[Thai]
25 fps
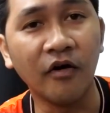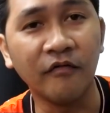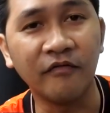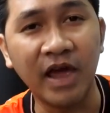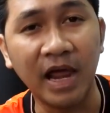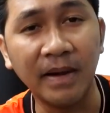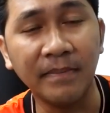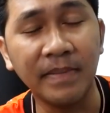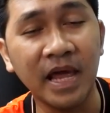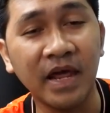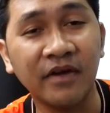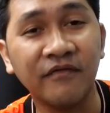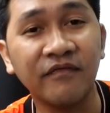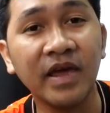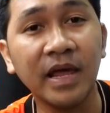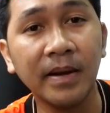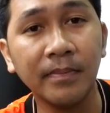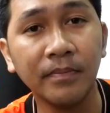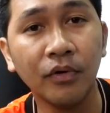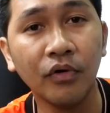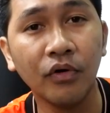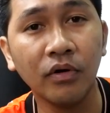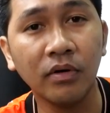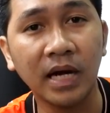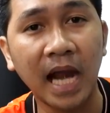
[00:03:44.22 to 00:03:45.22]
แฟนเพจ
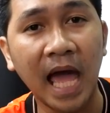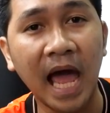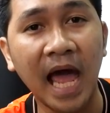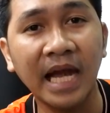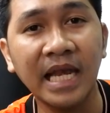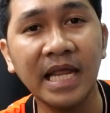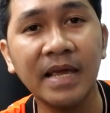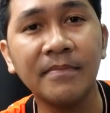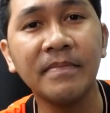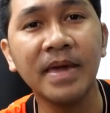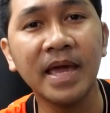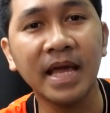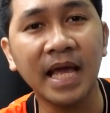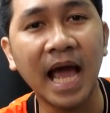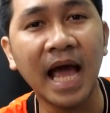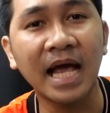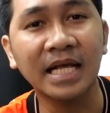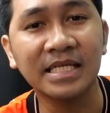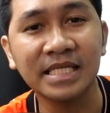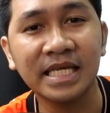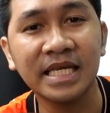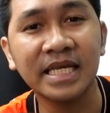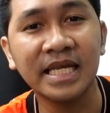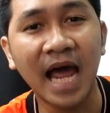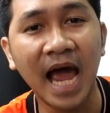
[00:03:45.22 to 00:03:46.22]
Facebook ร้าน
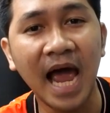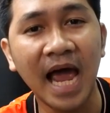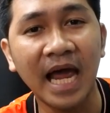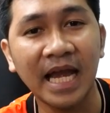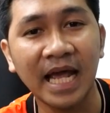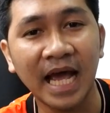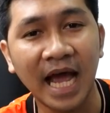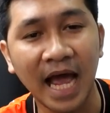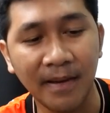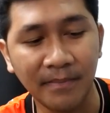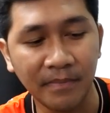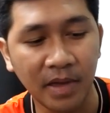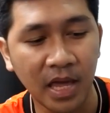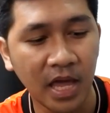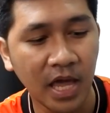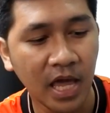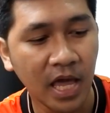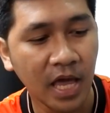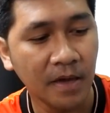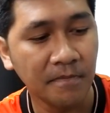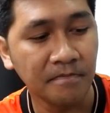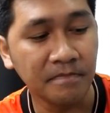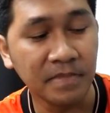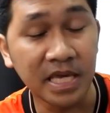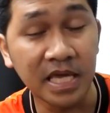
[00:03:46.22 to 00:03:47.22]
MXRC ได้นะครับ
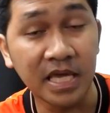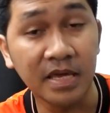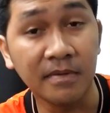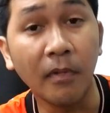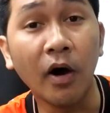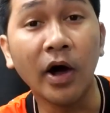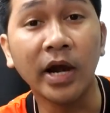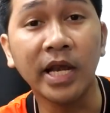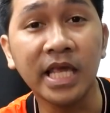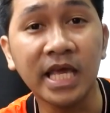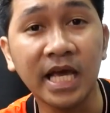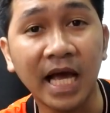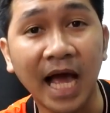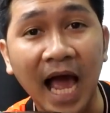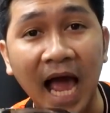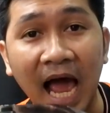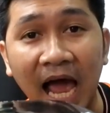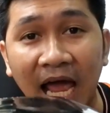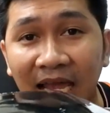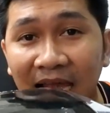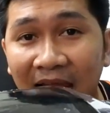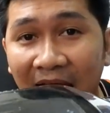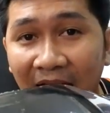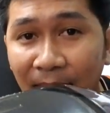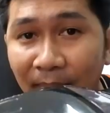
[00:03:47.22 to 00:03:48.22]
มีบอดี้
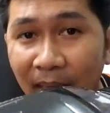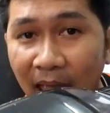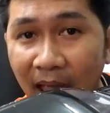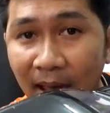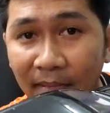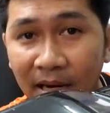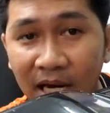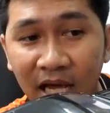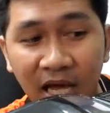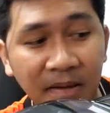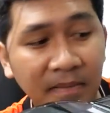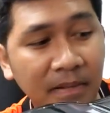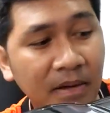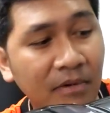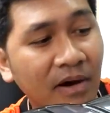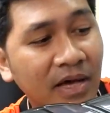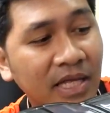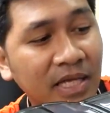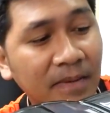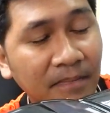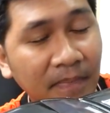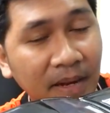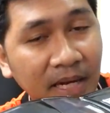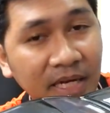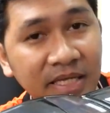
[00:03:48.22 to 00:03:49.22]
ขายหลายแบบเลย ไม่ว่า
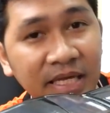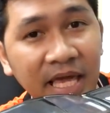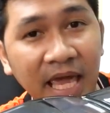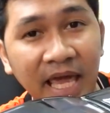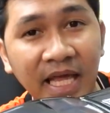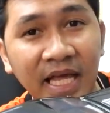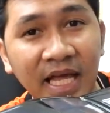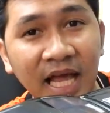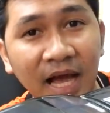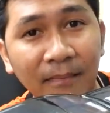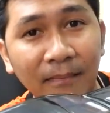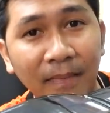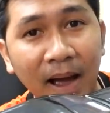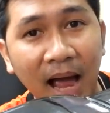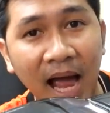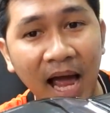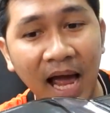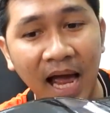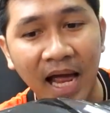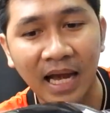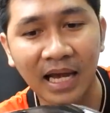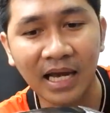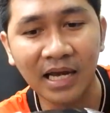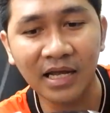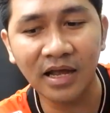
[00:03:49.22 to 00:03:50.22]
จะเป็นเก๋งกระบะ
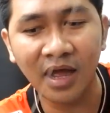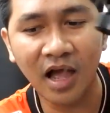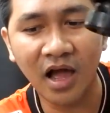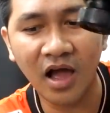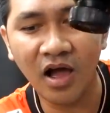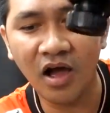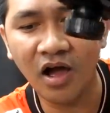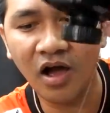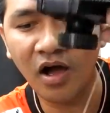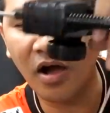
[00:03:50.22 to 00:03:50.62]
แล้วก็